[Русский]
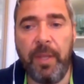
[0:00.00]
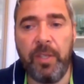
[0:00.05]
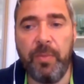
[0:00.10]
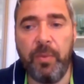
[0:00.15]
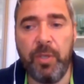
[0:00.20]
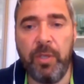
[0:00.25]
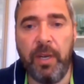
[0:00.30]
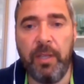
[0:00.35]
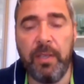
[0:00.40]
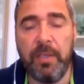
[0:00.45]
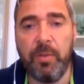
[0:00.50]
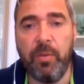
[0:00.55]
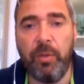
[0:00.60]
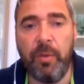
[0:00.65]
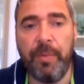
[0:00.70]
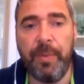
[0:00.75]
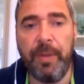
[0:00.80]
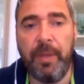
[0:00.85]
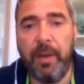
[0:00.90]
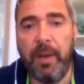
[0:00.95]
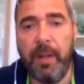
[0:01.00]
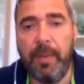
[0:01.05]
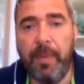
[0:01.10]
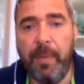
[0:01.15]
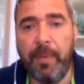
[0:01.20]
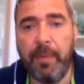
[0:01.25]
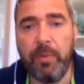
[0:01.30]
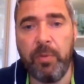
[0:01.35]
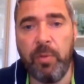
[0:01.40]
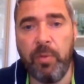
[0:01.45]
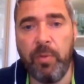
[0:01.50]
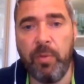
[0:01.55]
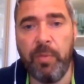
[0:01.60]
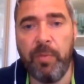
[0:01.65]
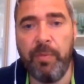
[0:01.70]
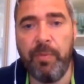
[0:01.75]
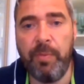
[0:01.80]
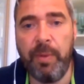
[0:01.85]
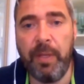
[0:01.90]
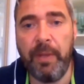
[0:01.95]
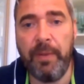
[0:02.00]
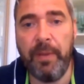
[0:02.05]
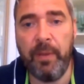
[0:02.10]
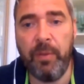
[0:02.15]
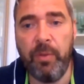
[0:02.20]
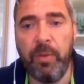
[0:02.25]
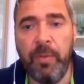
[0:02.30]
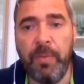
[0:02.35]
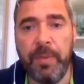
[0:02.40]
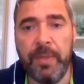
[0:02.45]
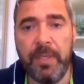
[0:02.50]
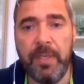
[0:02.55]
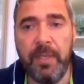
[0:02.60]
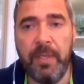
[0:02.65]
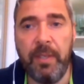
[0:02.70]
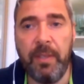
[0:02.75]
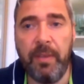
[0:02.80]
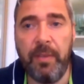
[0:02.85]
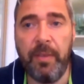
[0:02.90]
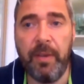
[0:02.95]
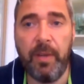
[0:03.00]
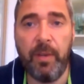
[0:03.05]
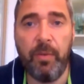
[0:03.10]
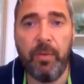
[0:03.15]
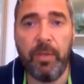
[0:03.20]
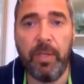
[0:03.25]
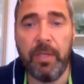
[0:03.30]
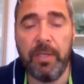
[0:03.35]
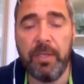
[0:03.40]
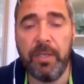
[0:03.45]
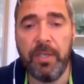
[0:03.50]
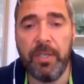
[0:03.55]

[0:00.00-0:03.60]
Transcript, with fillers: смс, который потерял по-простому половину депозита, наверное, он нас